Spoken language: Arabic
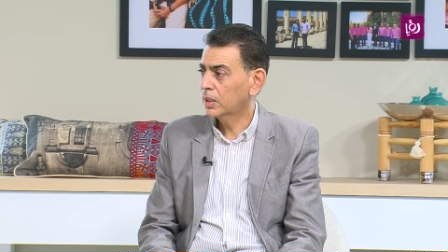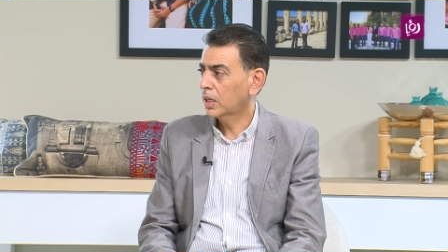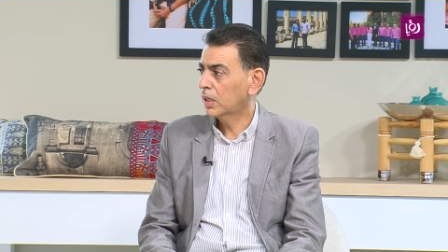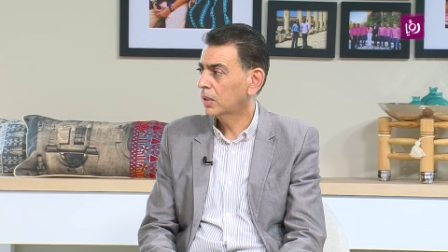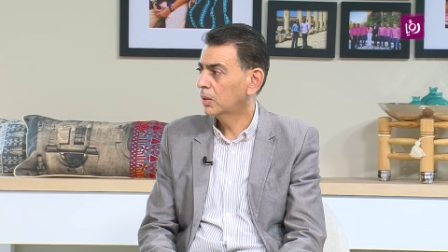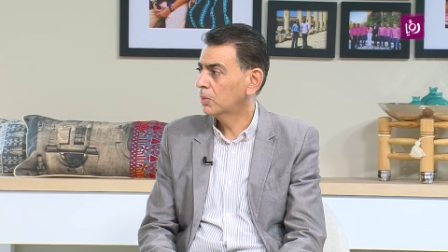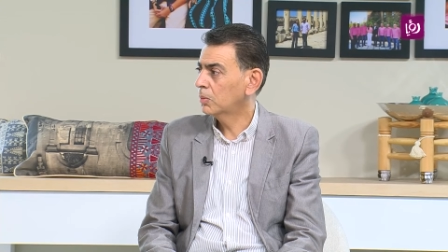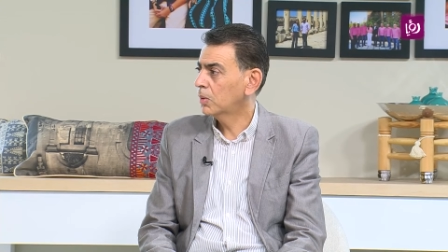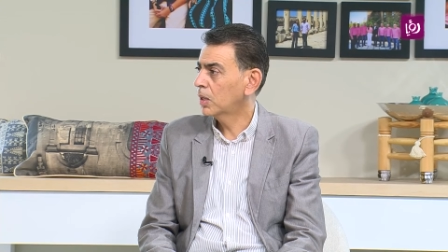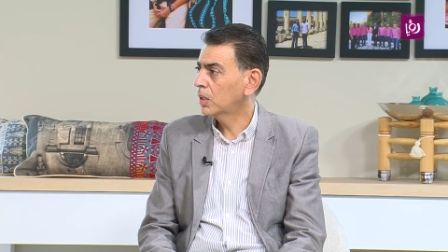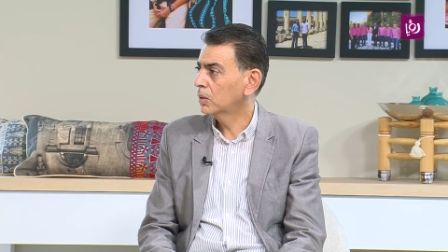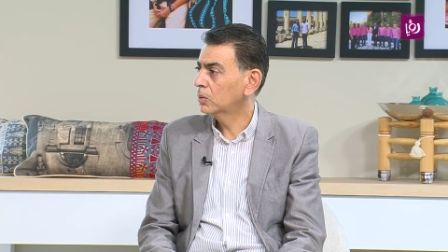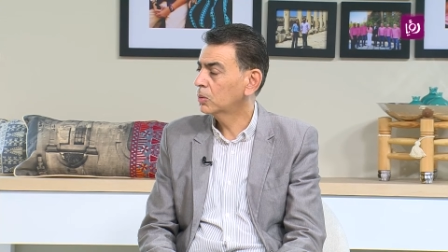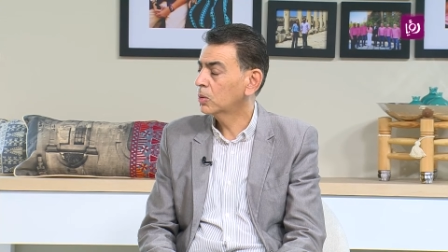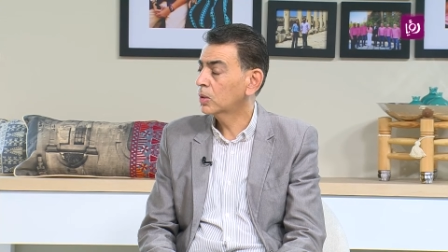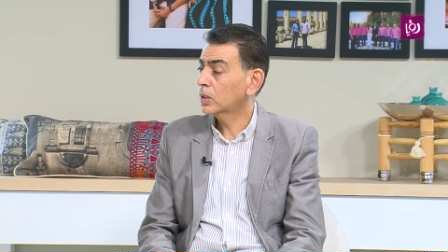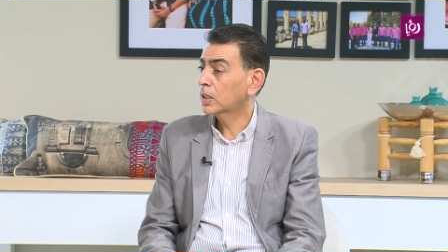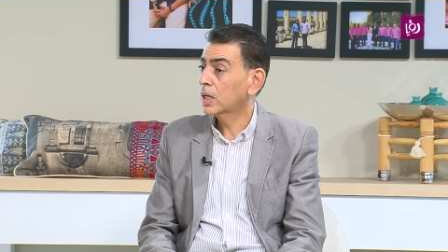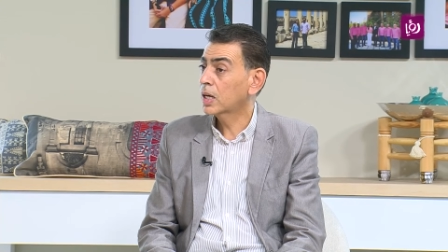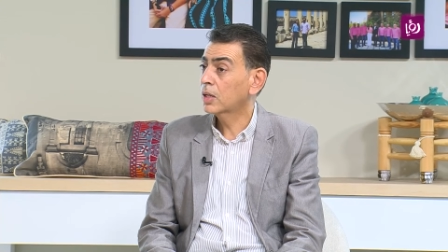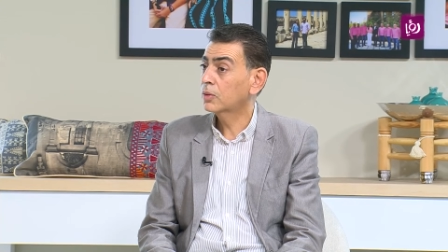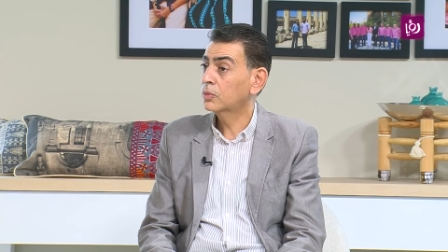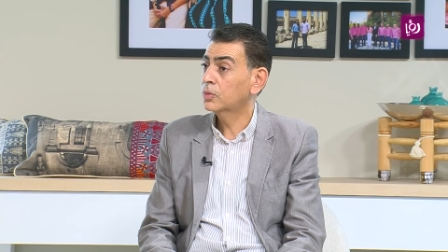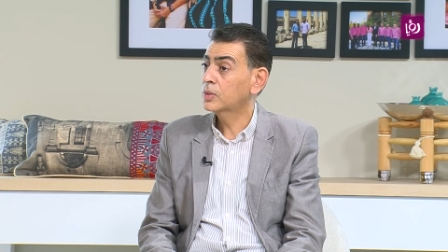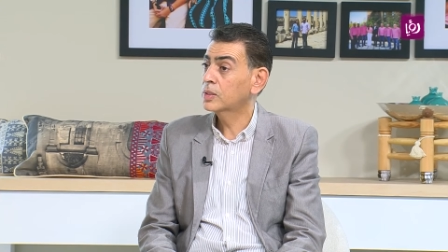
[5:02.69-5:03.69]
على ما أذكر
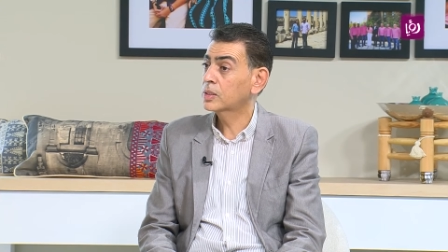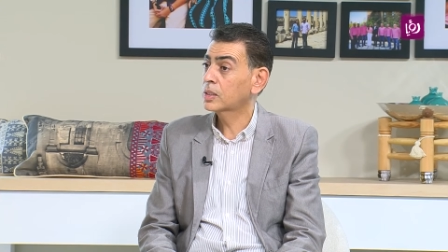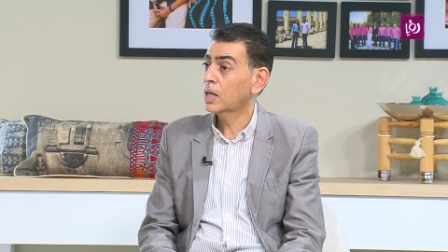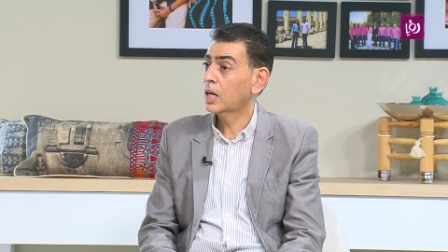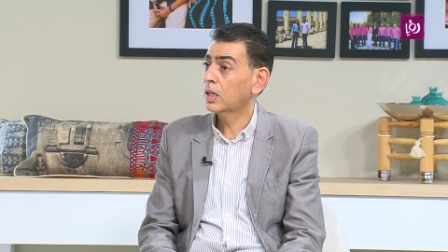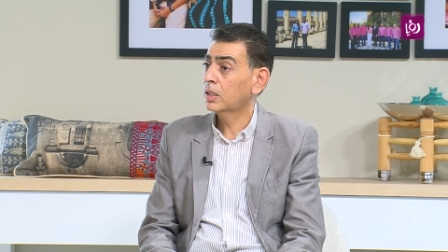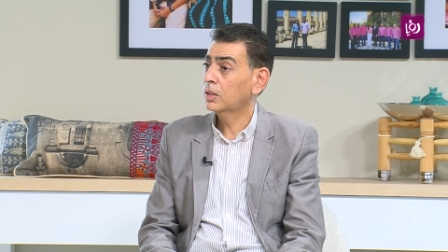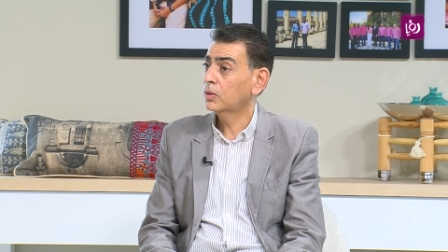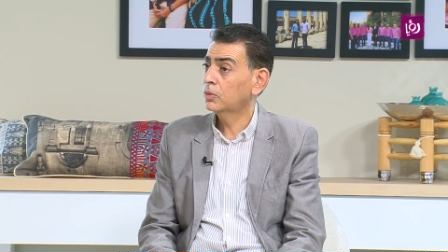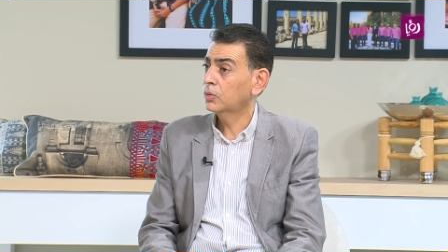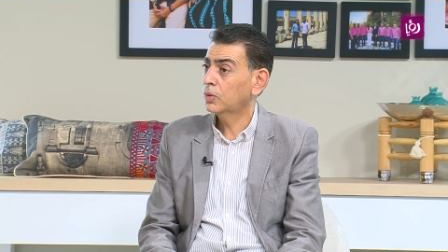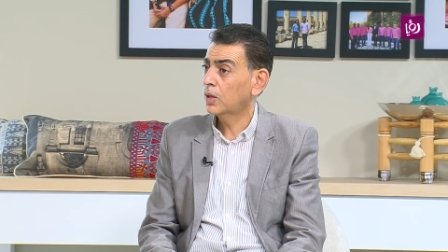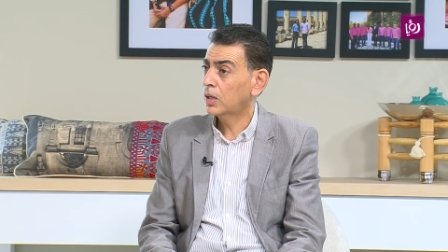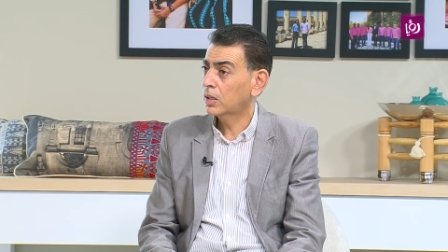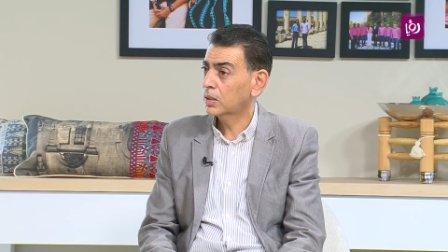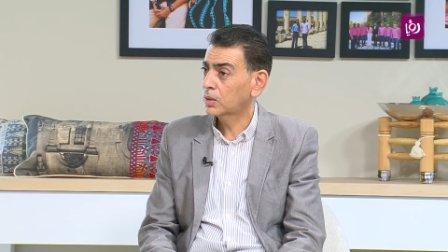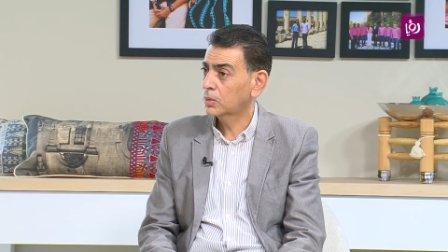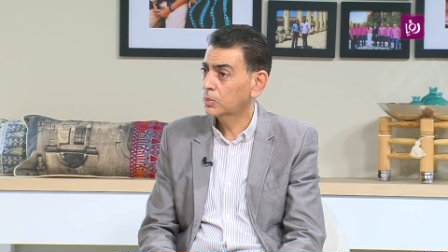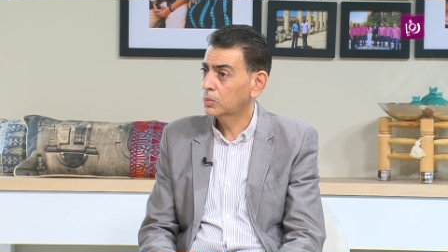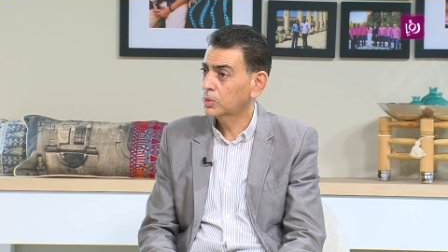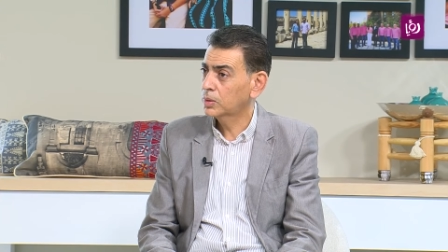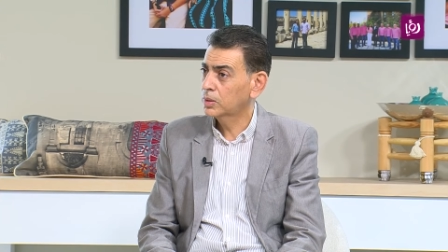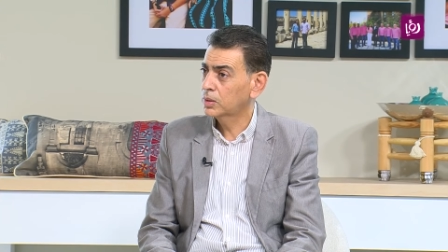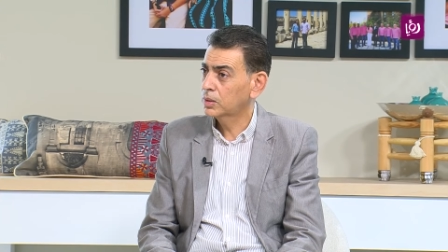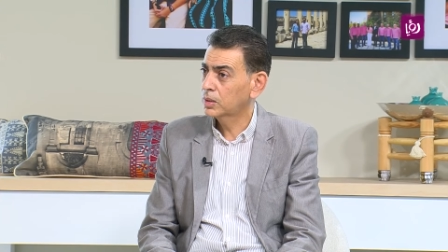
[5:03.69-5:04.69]
كان في صحيفة
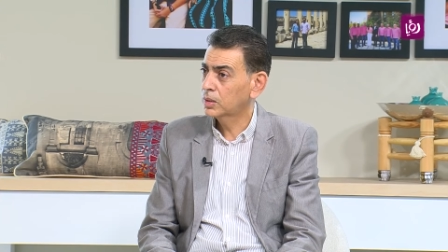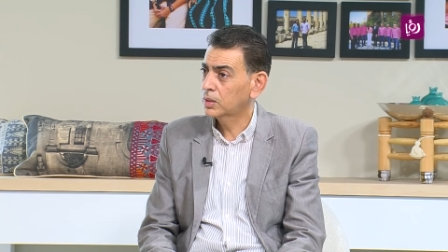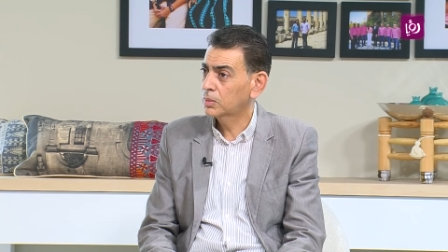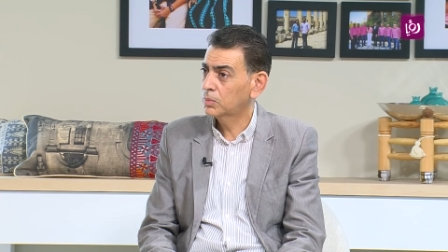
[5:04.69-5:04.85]
عربية